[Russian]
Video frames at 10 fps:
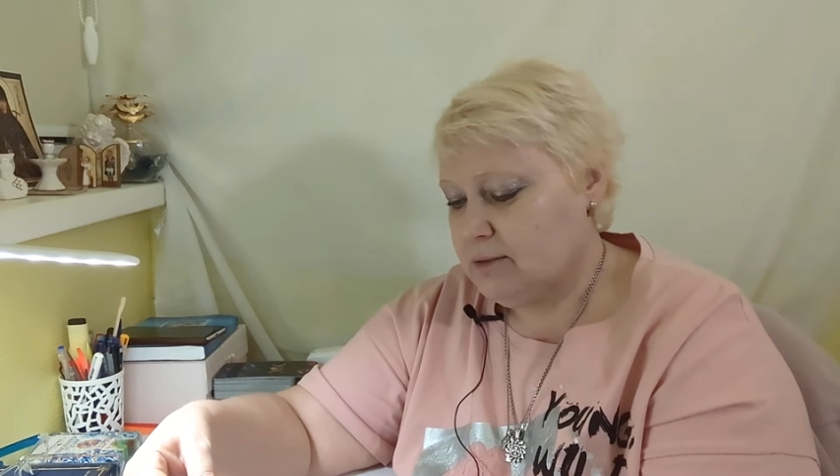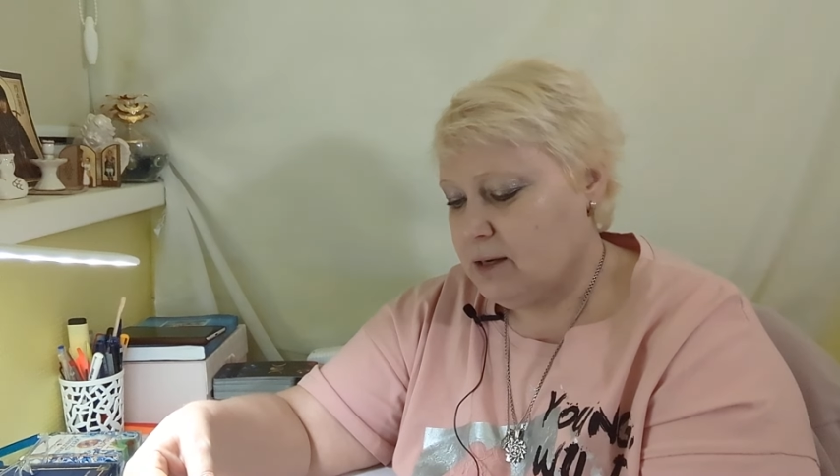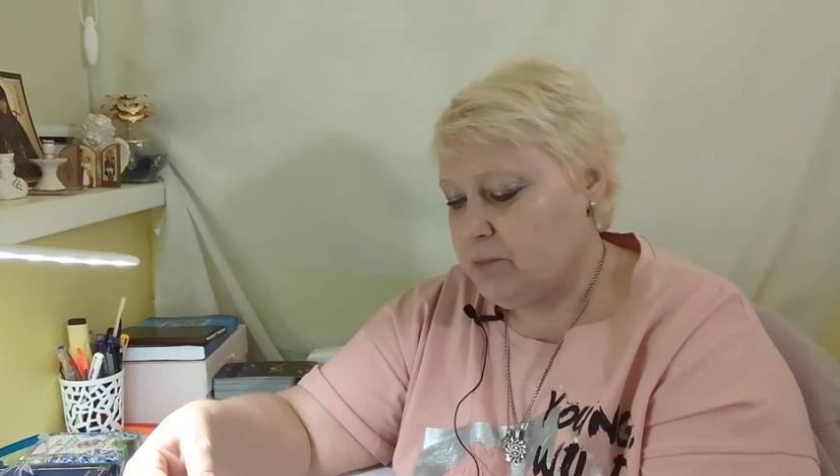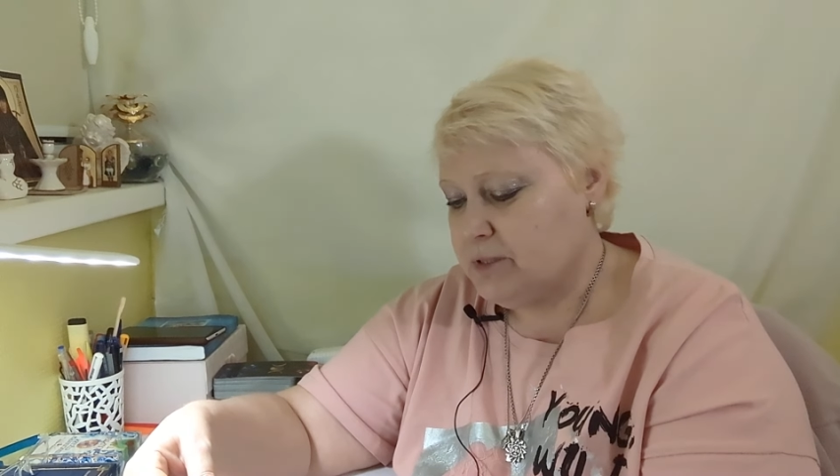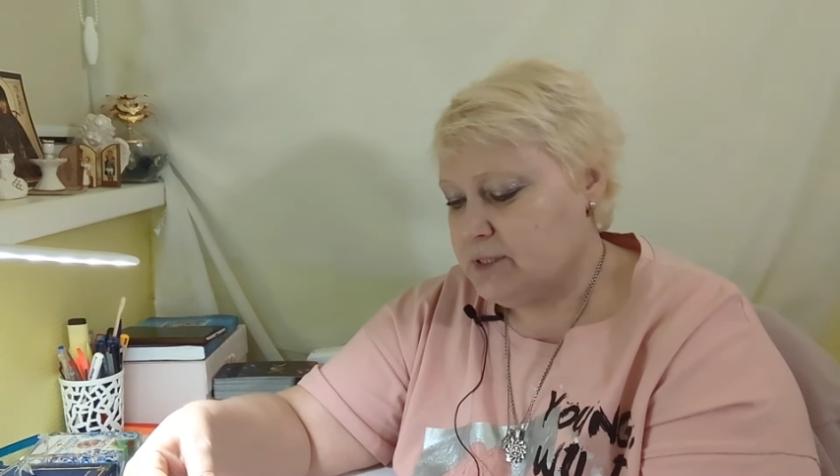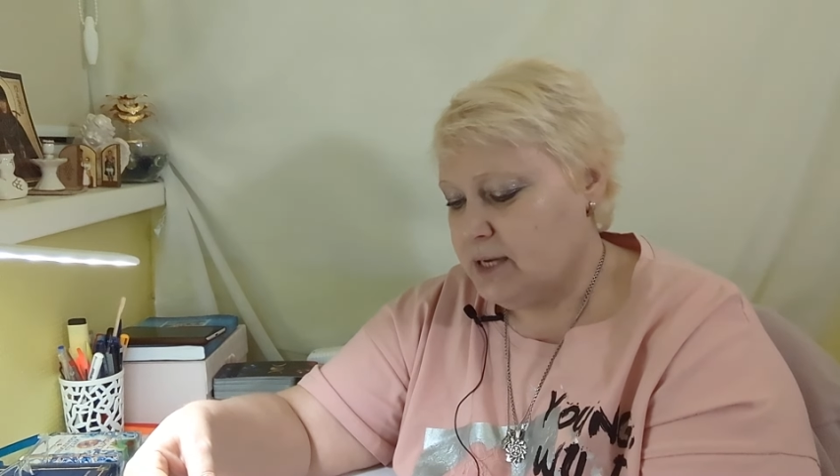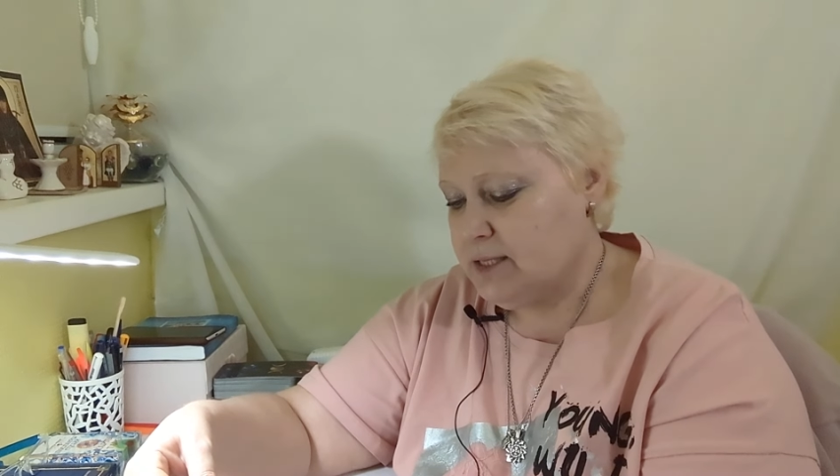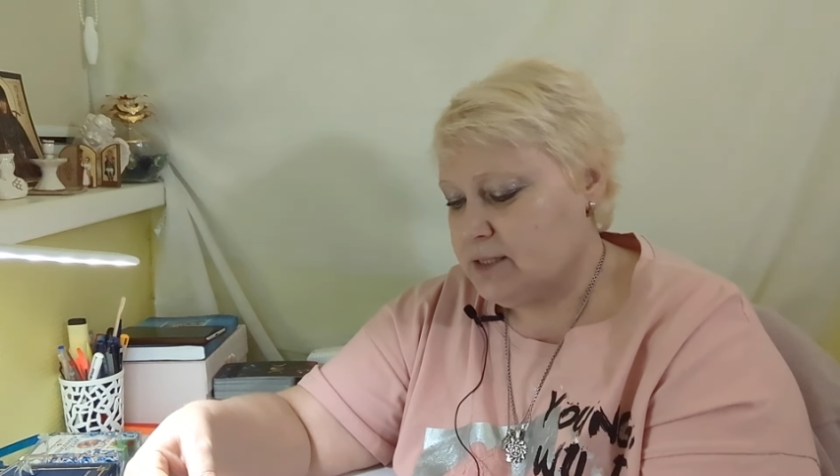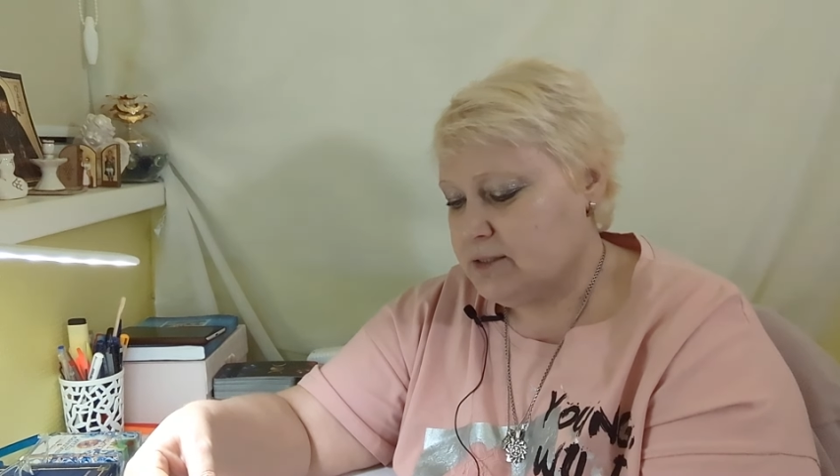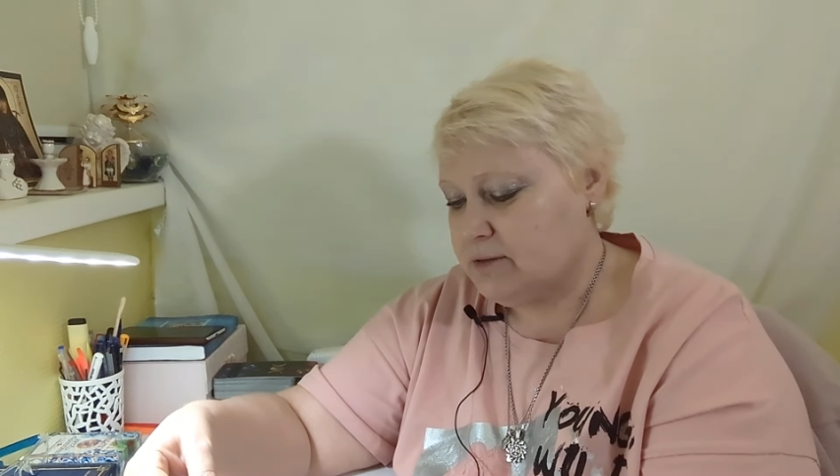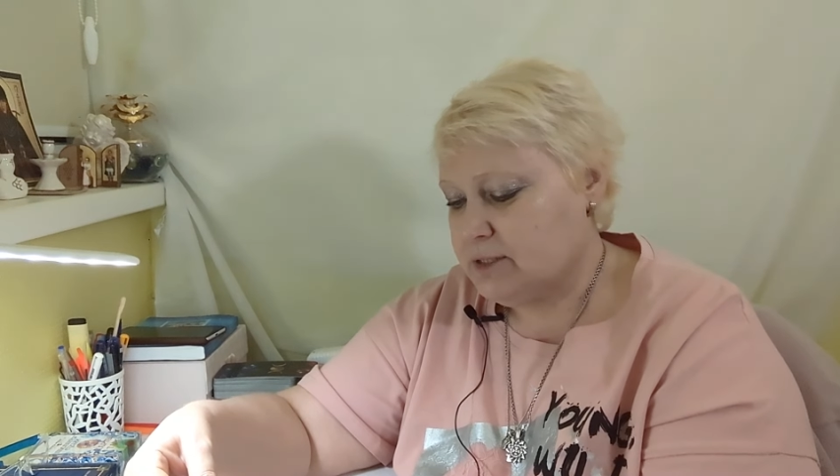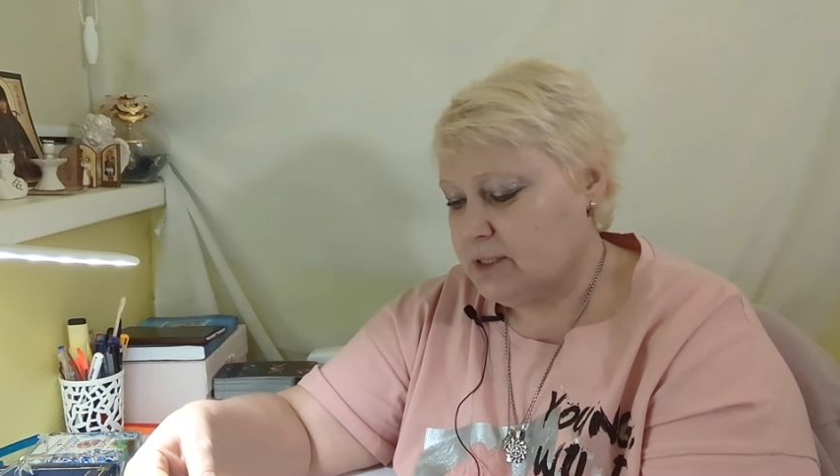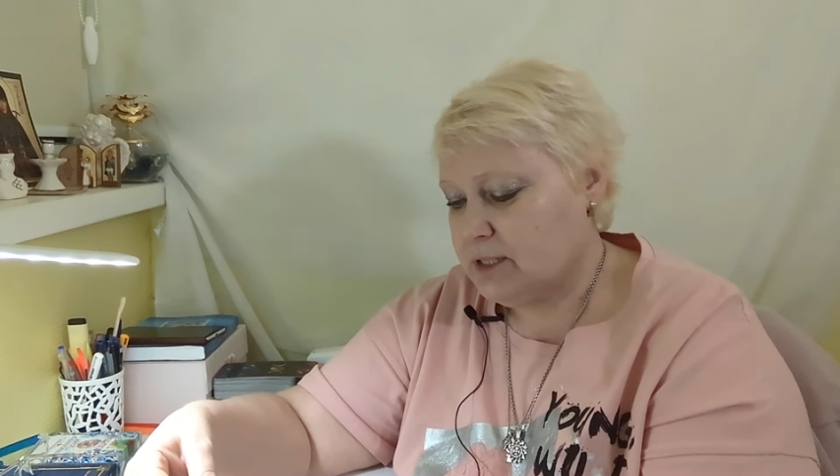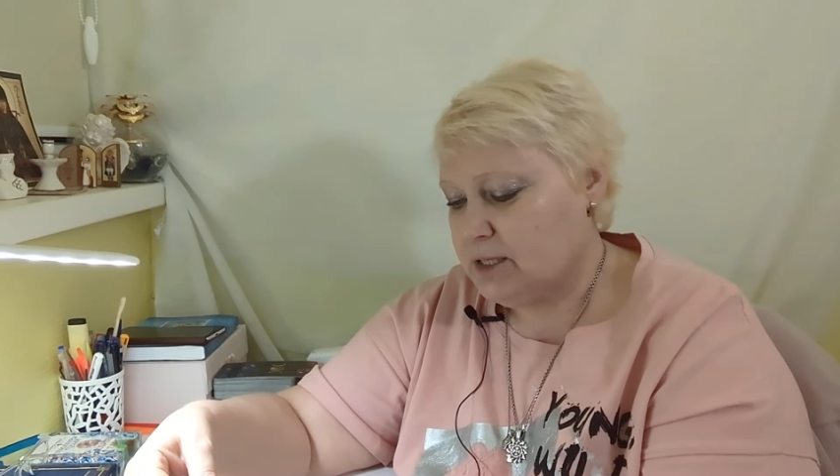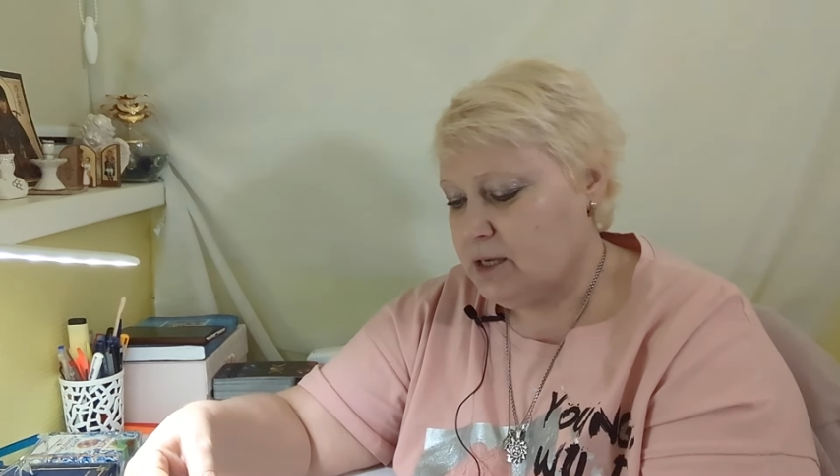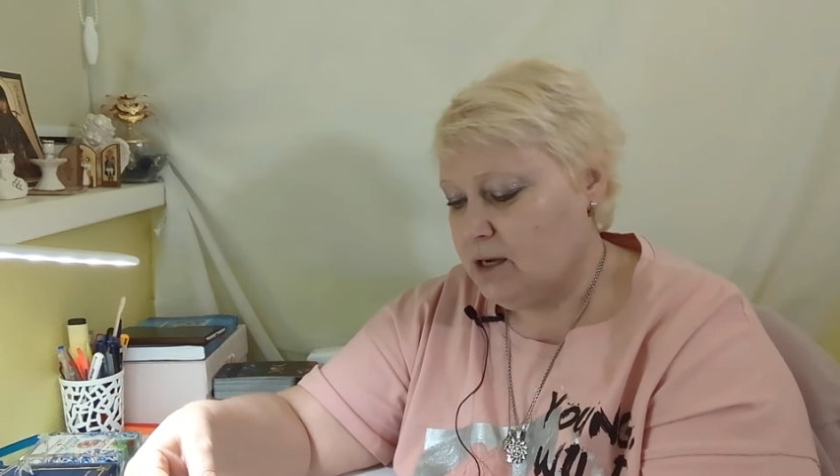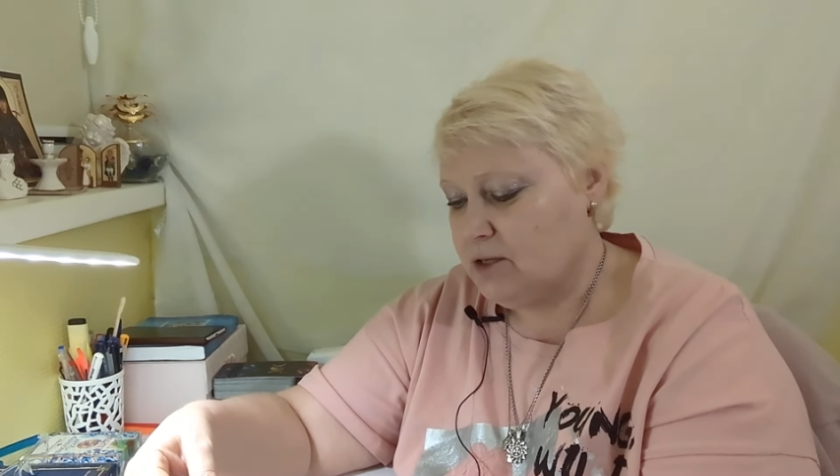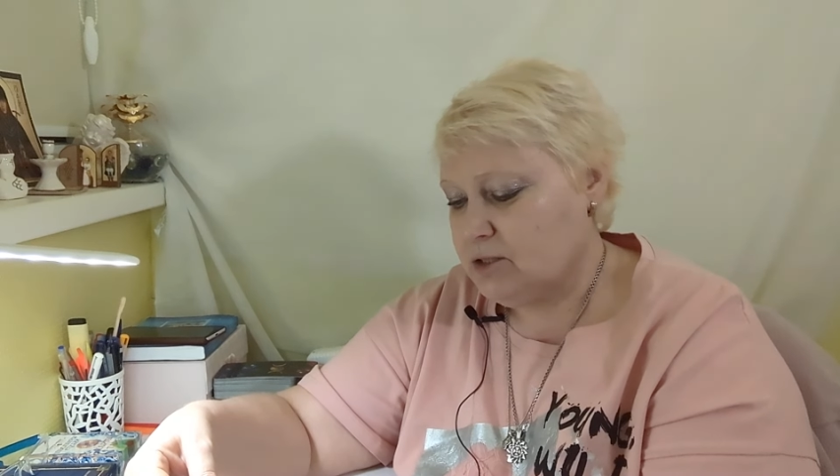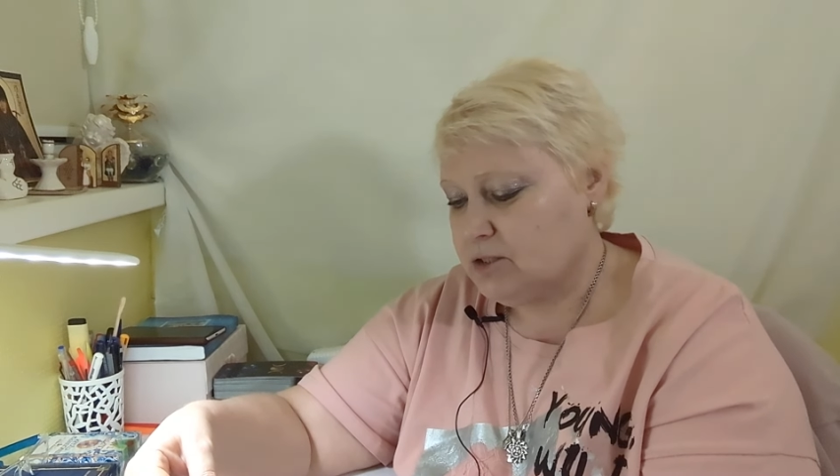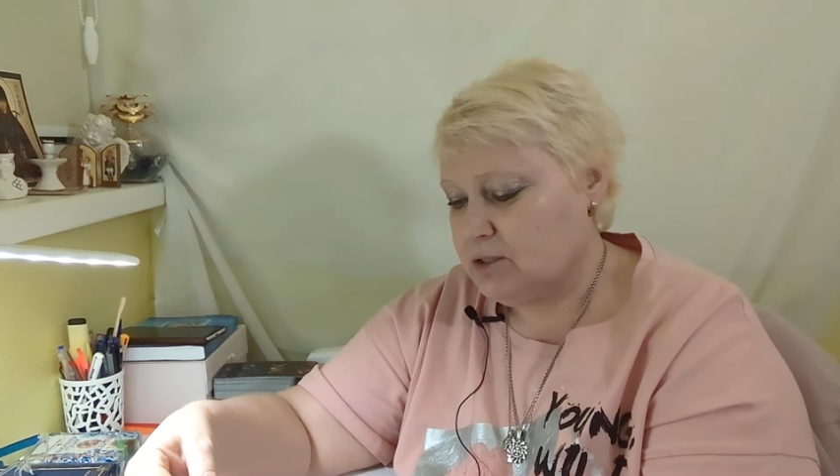обязательства
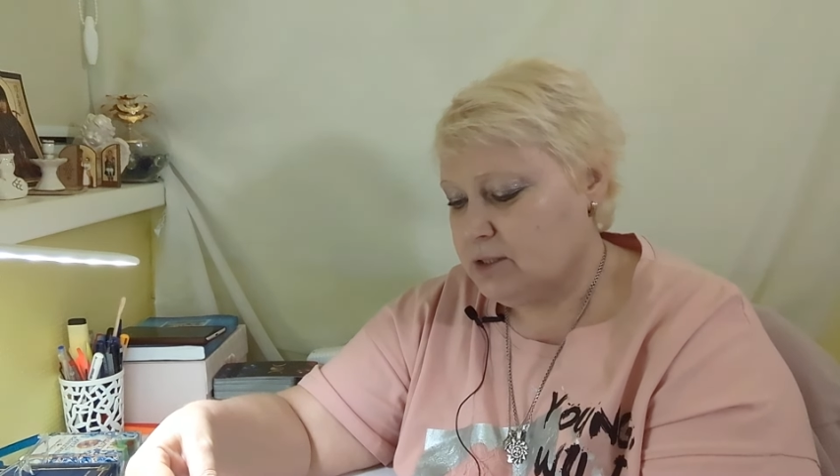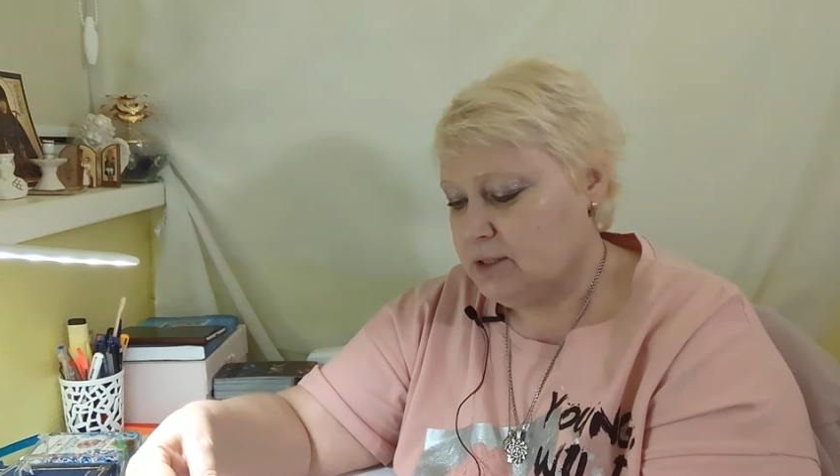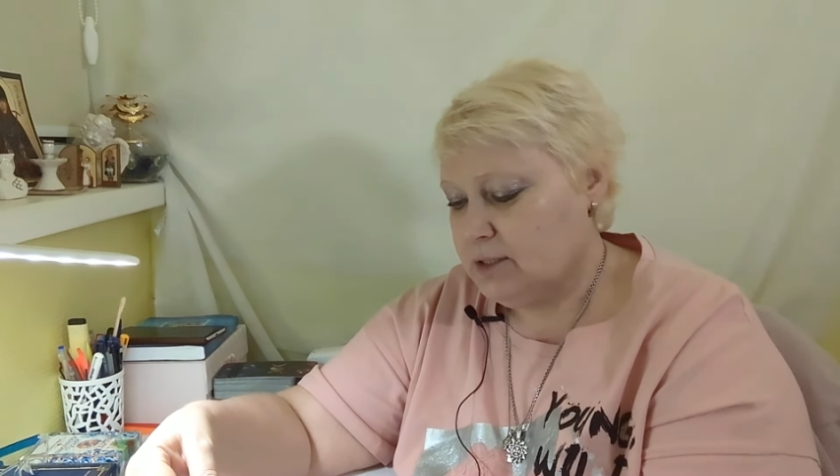сохраняются.